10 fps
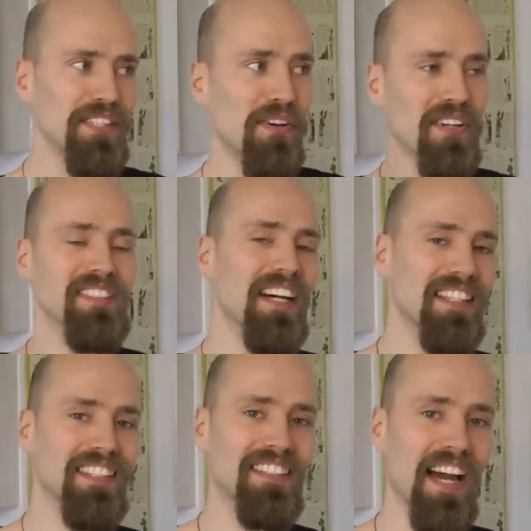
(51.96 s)
Video jetzt
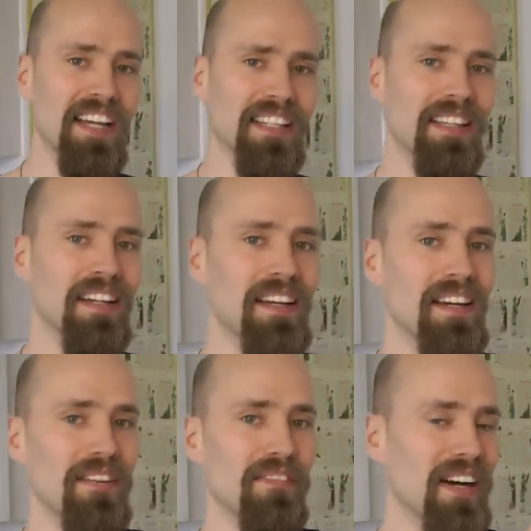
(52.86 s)
eigentlich zeigen,
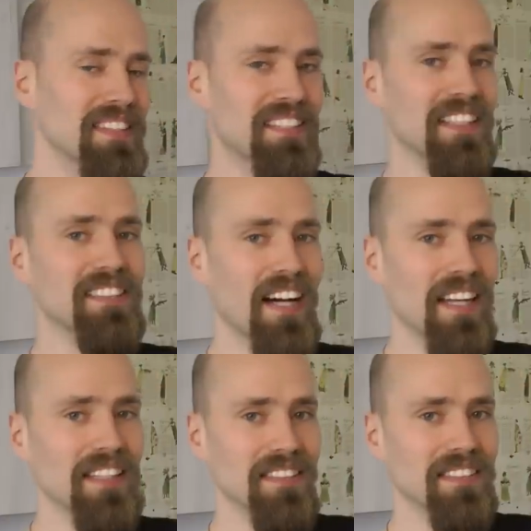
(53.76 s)
was jetzt
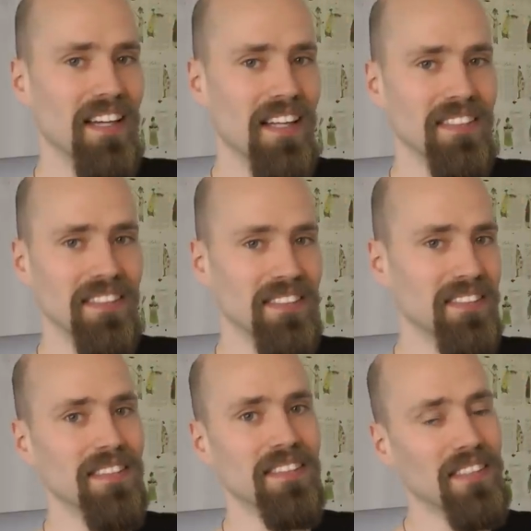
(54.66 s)
alles an
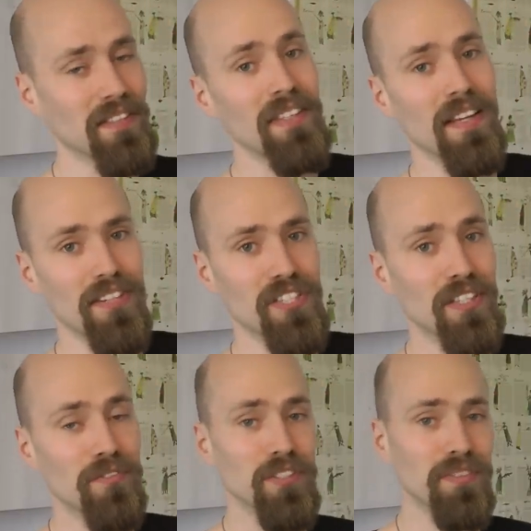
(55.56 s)
die äh, Gewinner
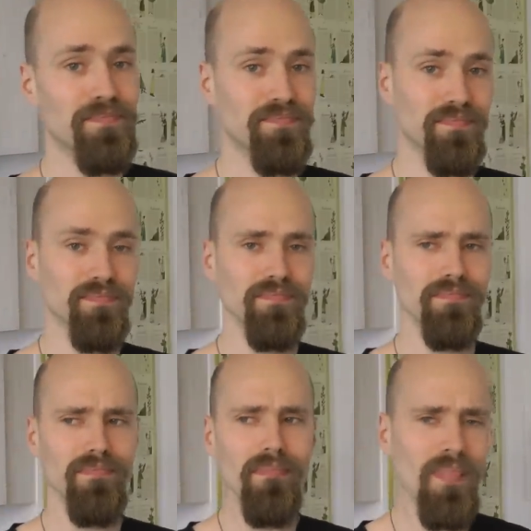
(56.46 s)
verschickt wird.
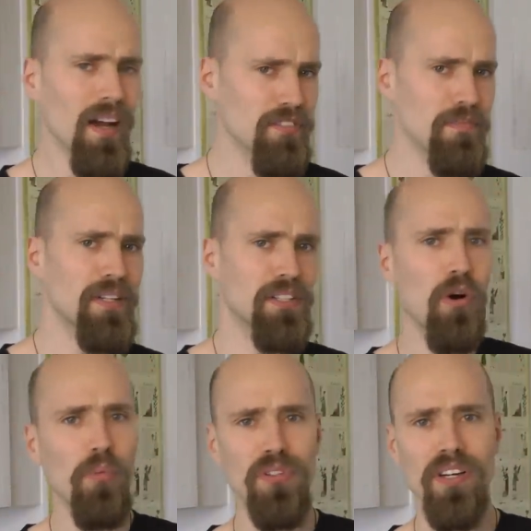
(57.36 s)
Also ich meine, die
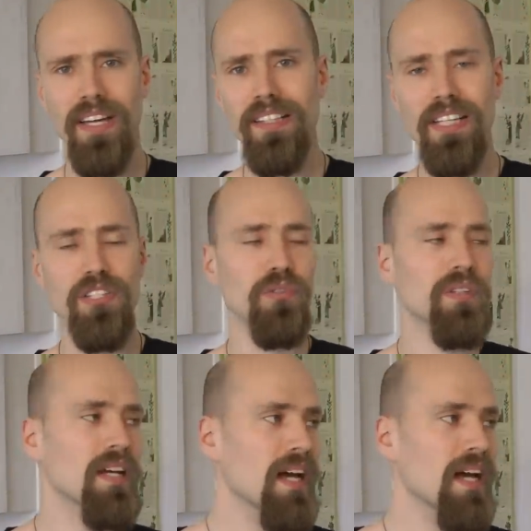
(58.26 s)
Kochbücher kennt ihr ja schon,